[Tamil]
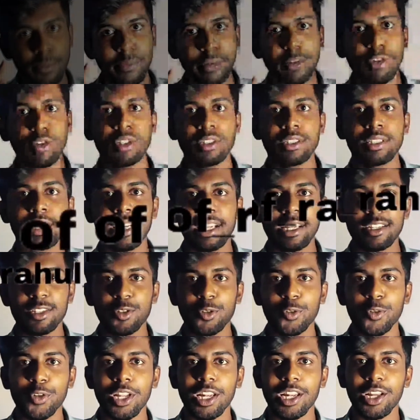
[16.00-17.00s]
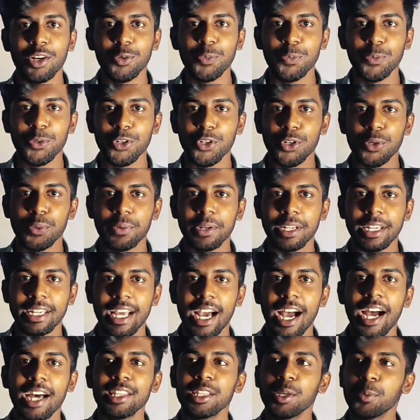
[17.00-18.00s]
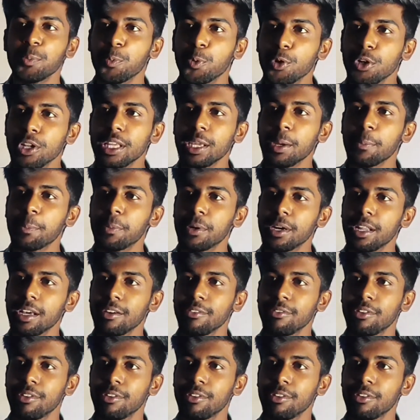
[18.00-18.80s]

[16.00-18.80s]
நம்ம ஒன் சைடாக ஸ்கூலில் லவ் பண்ணுறோம் அப்படின்னா அந்த பொண்ணு எப்படா